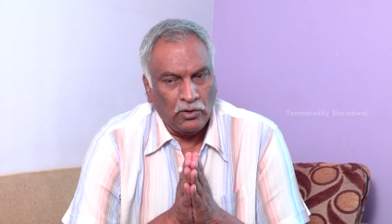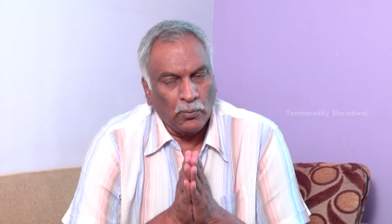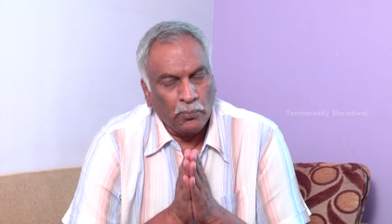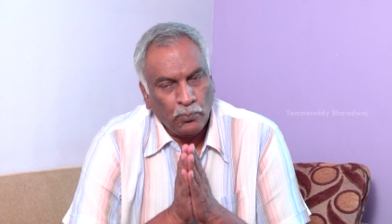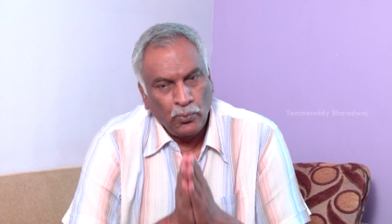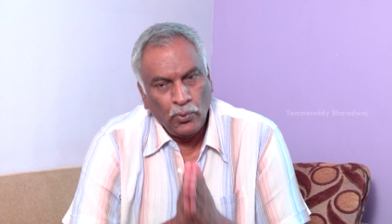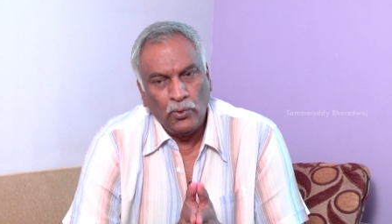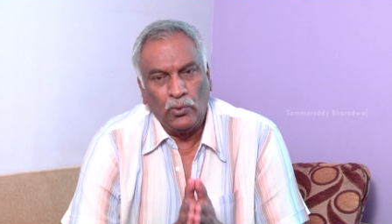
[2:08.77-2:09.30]

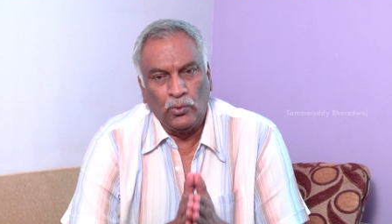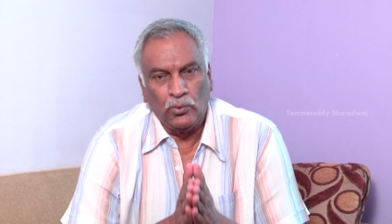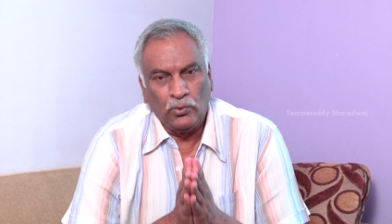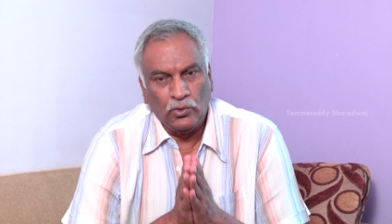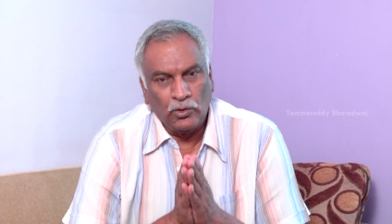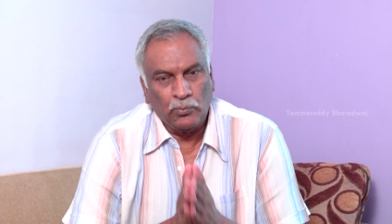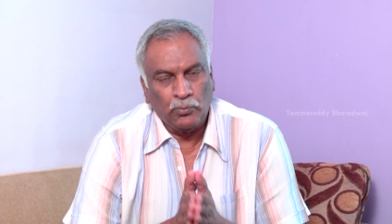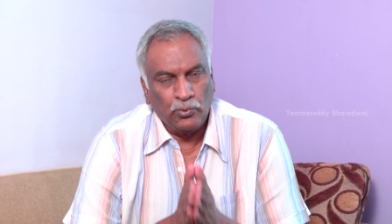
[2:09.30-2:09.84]
ఎప్పుడు
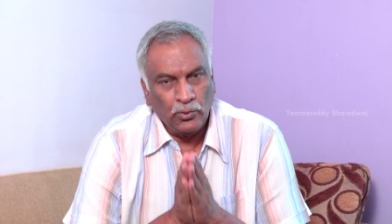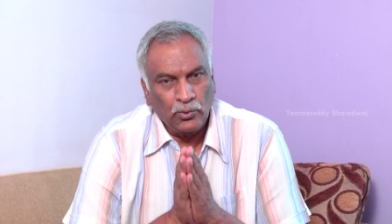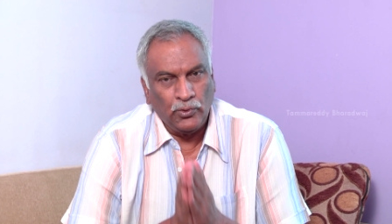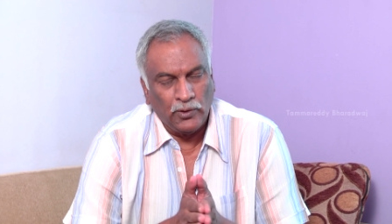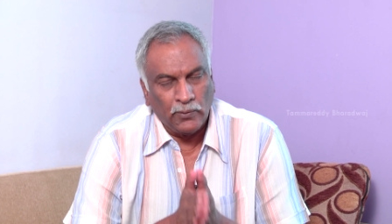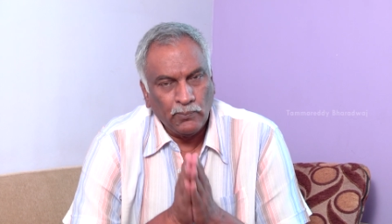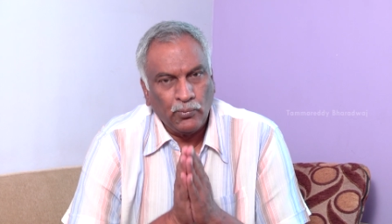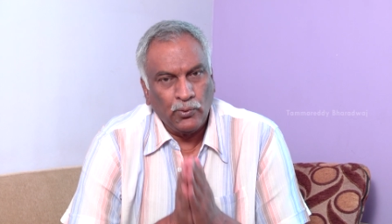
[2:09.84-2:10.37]
ఎప్పుడు
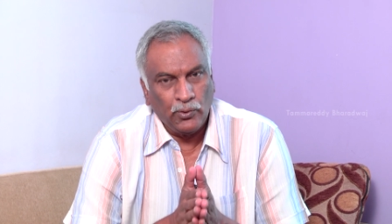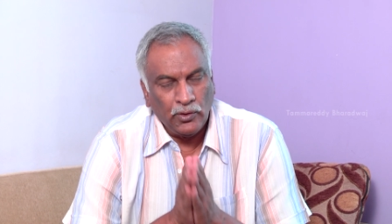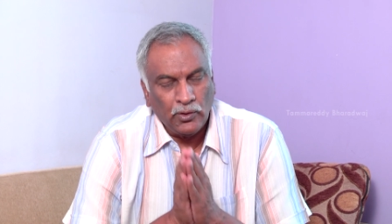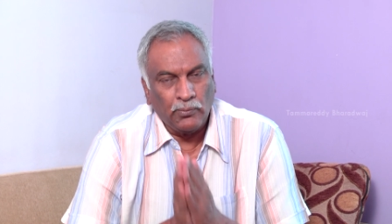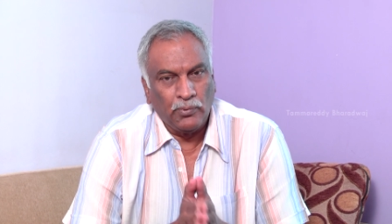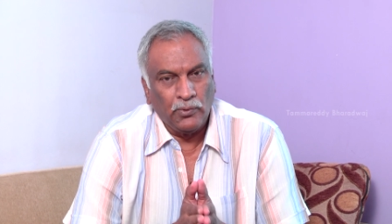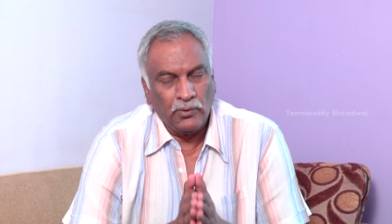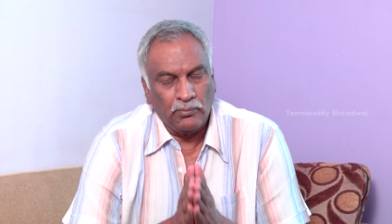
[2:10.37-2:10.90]
ఎప్పుడు
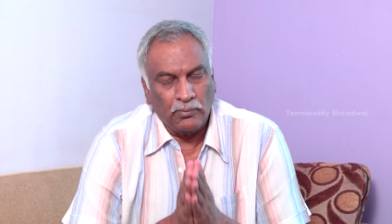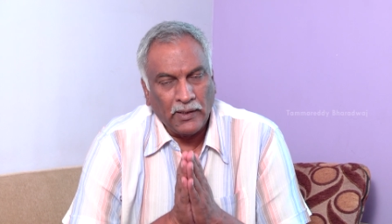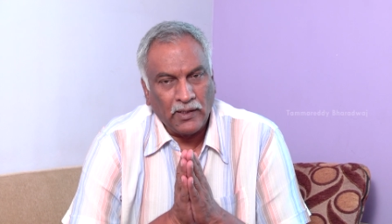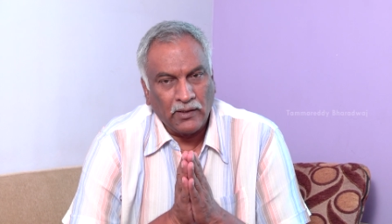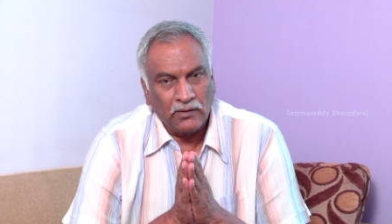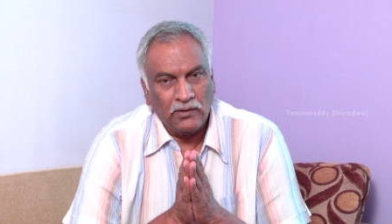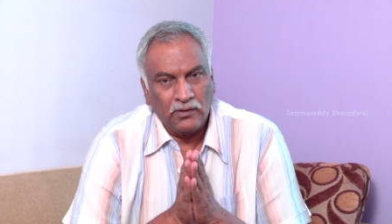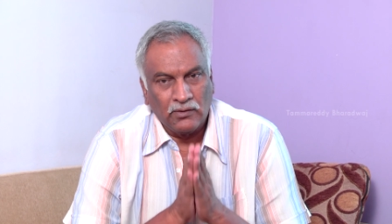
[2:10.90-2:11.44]
ఎప్పుడు
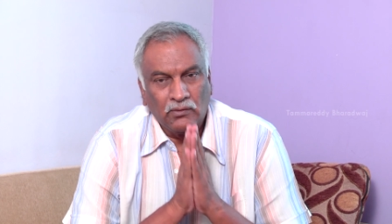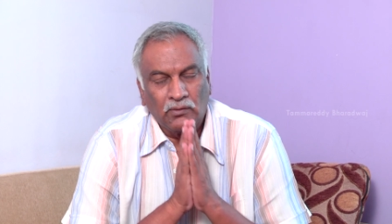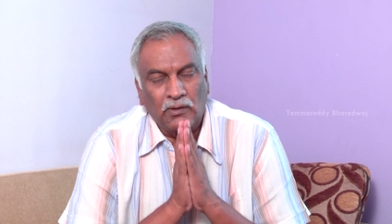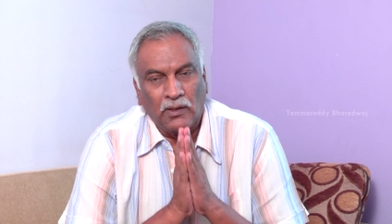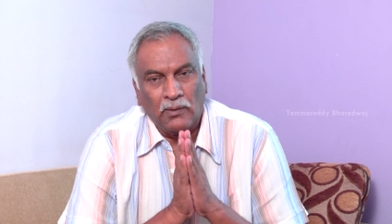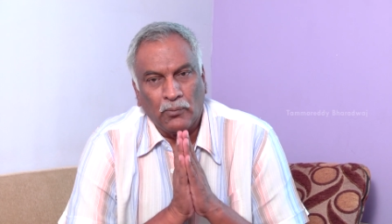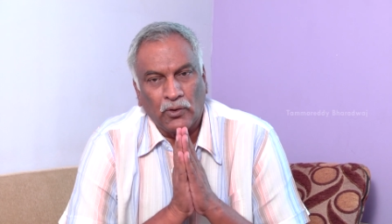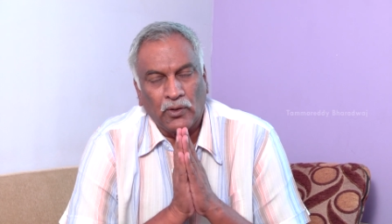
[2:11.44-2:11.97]
భారతదేశం
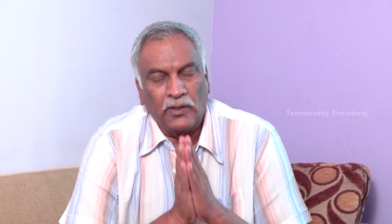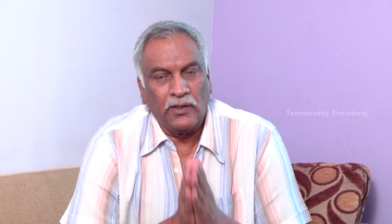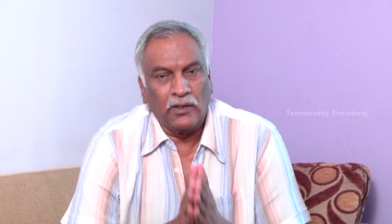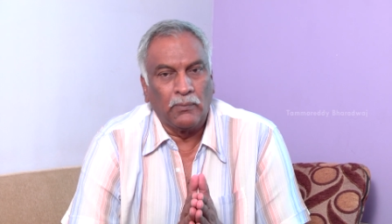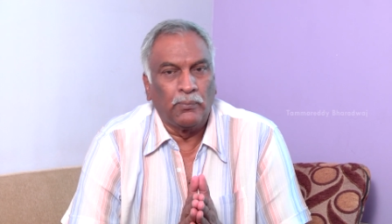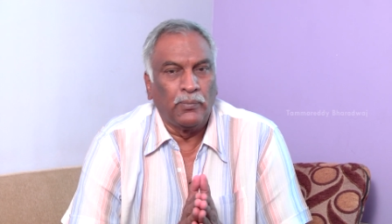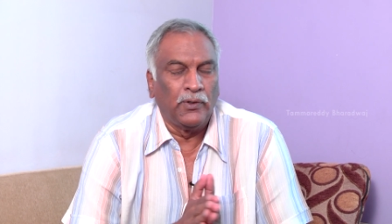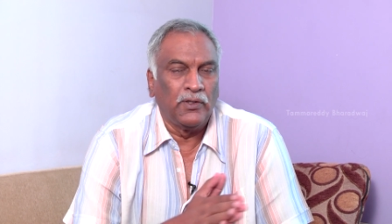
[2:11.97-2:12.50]
తయారు
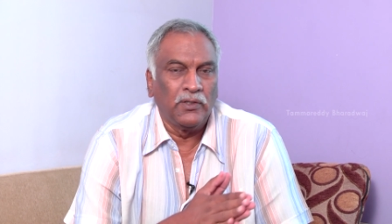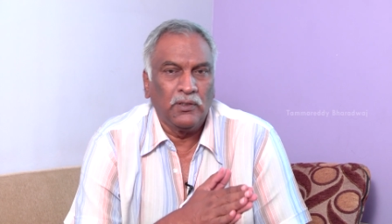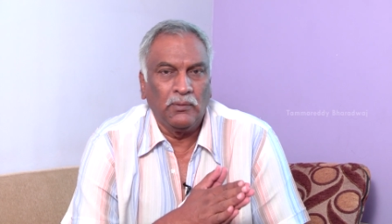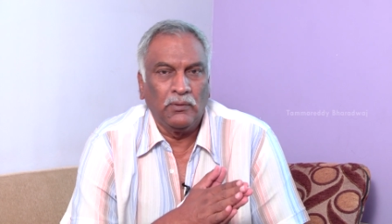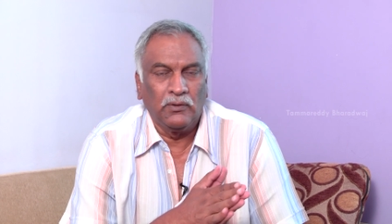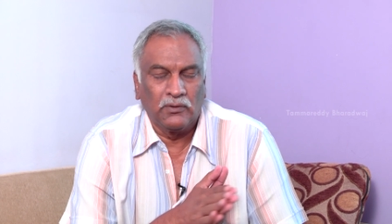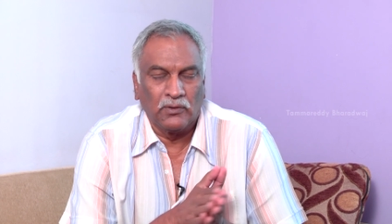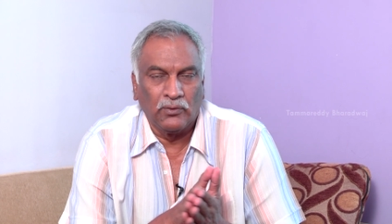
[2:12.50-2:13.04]
మొదలైనప్పటి నుంచి
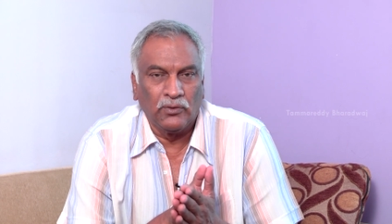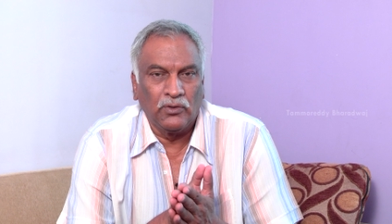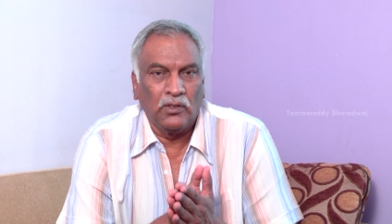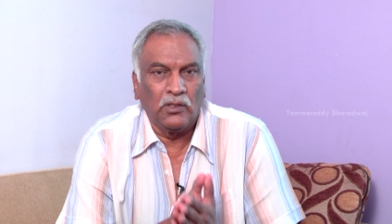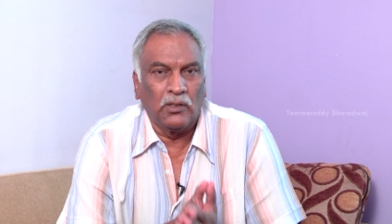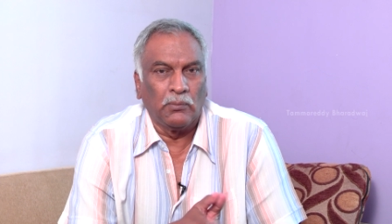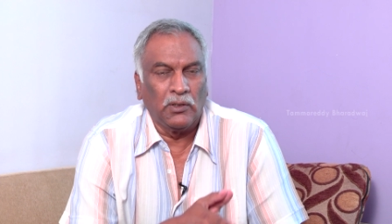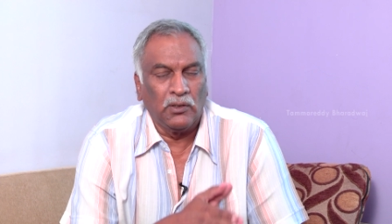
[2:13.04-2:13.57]
సౌత్
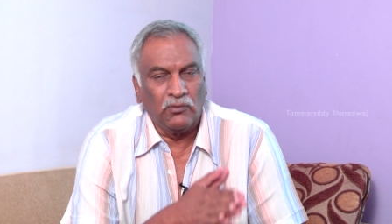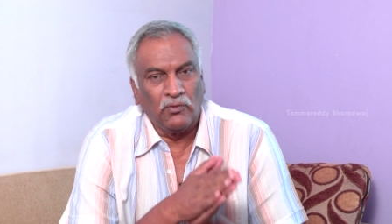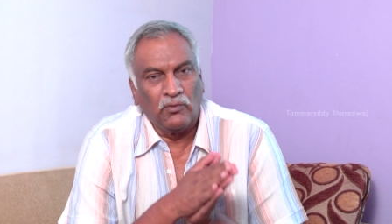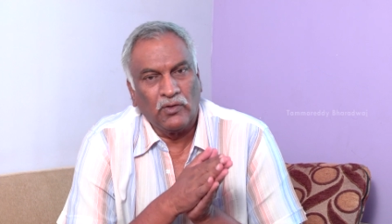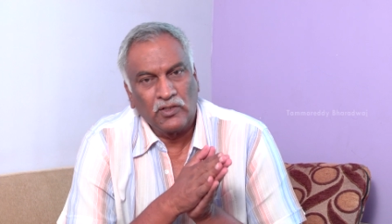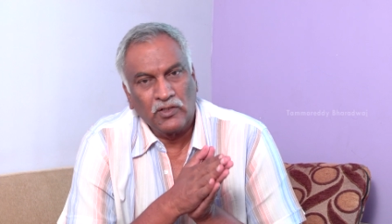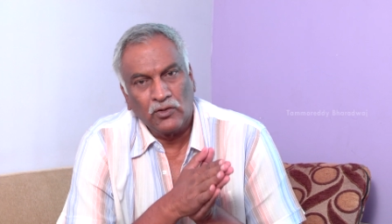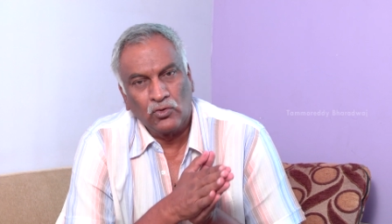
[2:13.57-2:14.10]
ఇండియా మీద
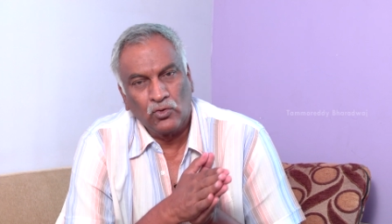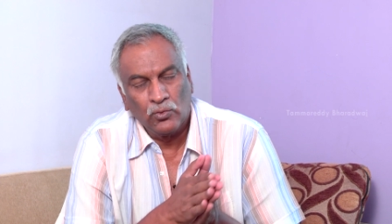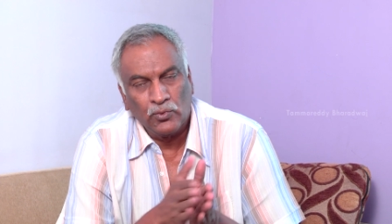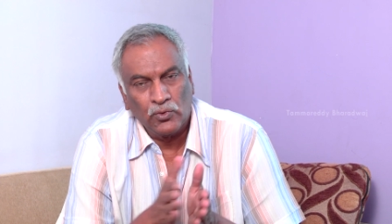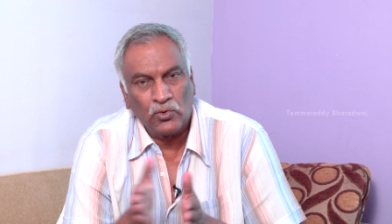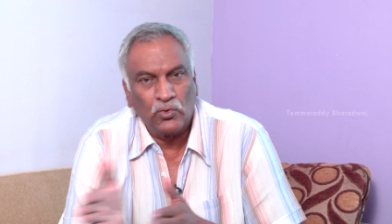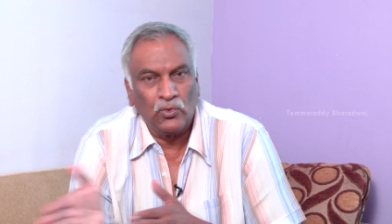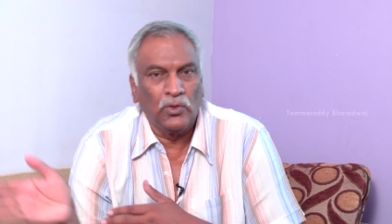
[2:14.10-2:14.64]
వివక్ష
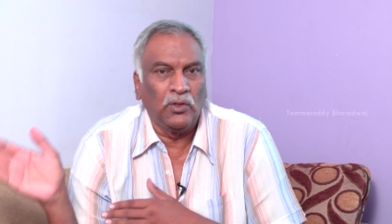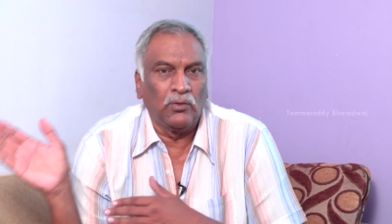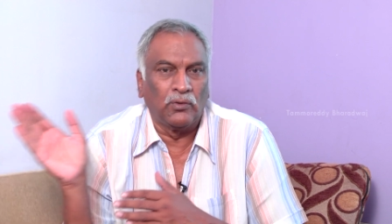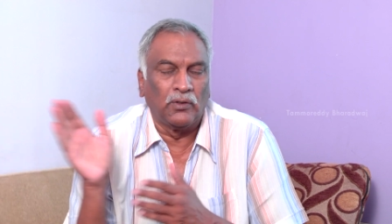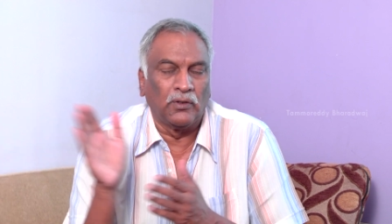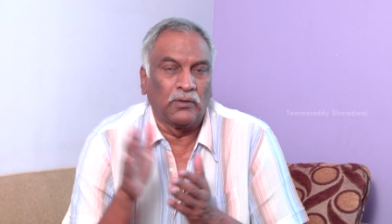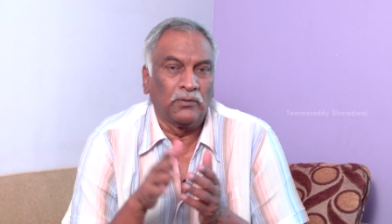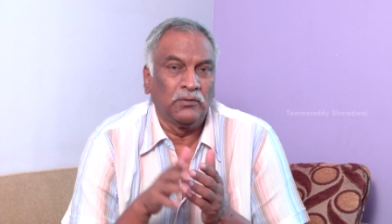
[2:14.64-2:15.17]
చూపిస్తూనే
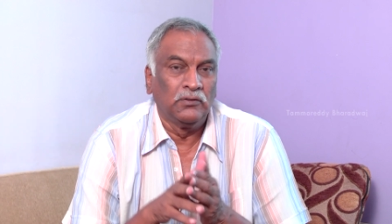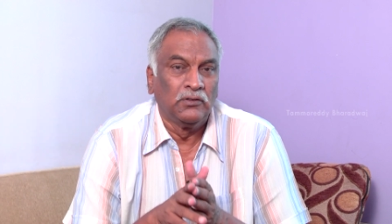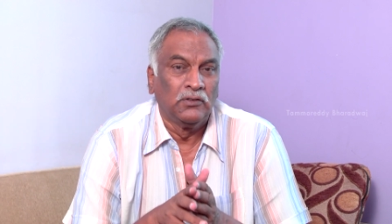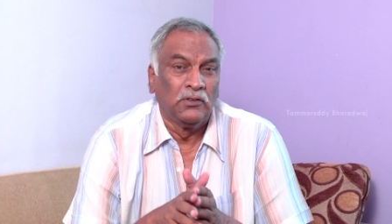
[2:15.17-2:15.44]
ఉన్నారు